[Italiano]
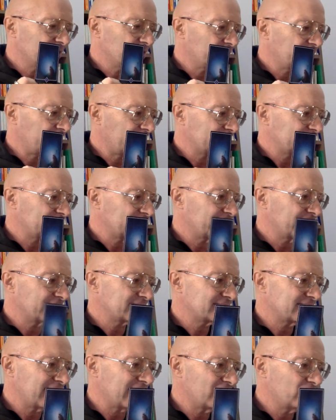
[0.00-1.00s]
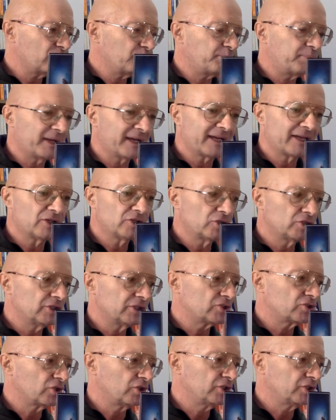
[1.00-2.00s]
dover attraversare un periodo di
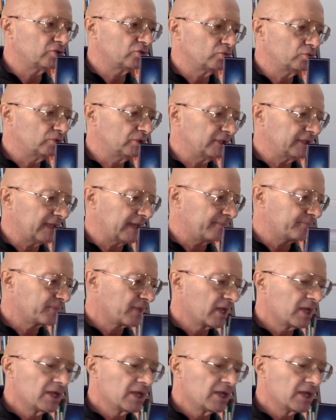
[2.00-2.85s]
solitudine.